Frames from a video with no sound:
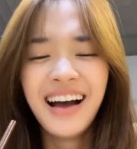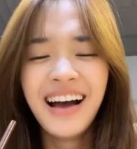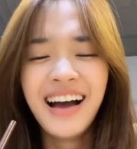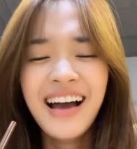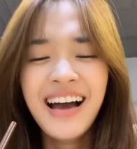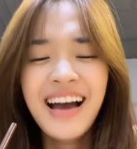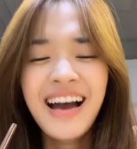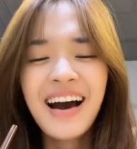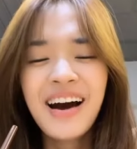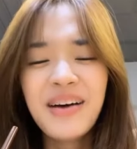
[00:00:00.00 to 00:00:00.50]

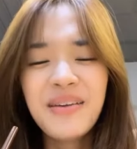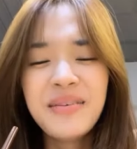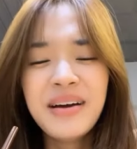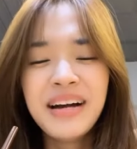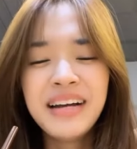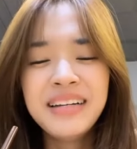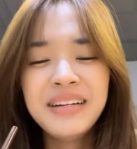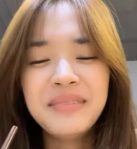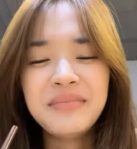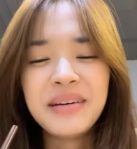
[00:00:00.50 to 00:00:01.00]
เขาหมาย
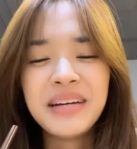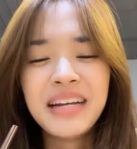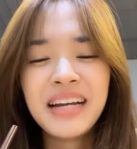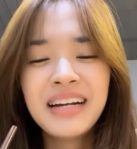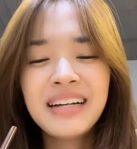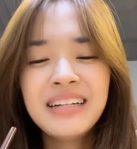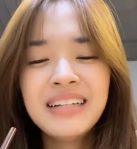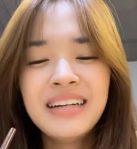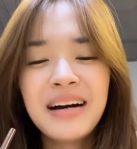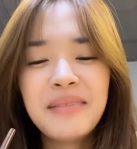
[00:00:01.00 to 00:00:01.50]
ถึงไปนั่ง
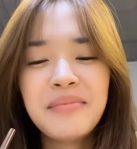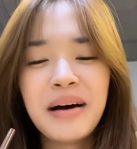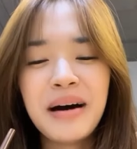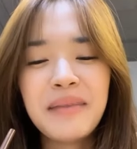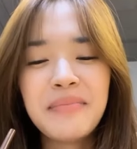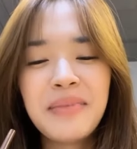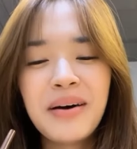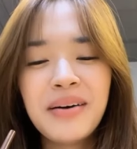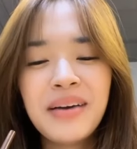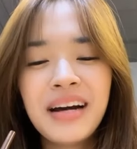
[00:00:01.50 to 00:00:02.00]
เรือมา
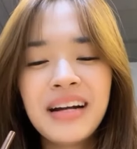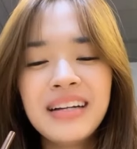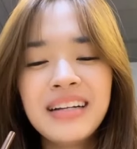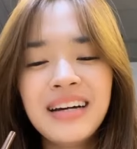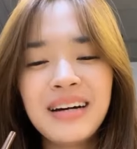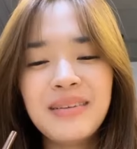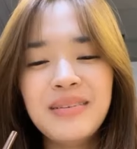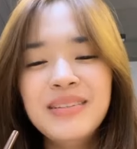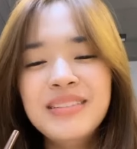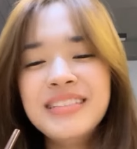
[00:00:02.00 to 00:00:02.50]
เป้านั่งเรือกับ
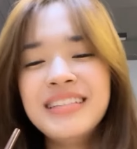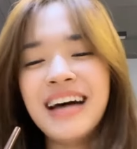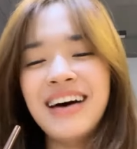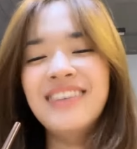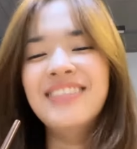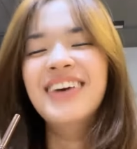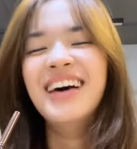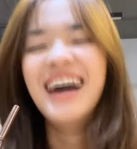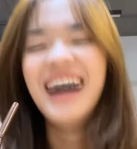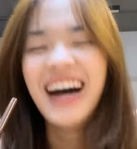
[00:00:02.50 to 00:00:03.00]
เรื่อง
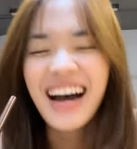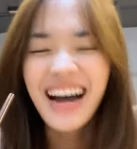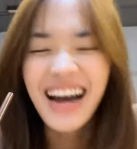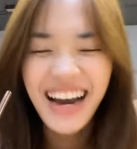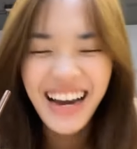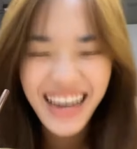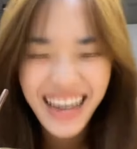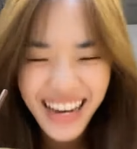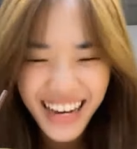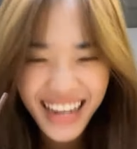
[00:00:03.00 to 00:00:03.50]

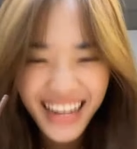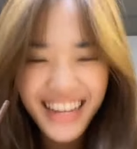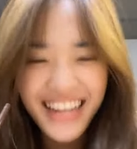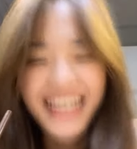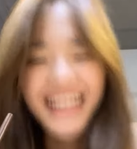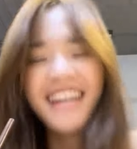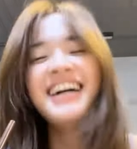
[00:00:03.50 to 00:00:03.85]
ซ้ำ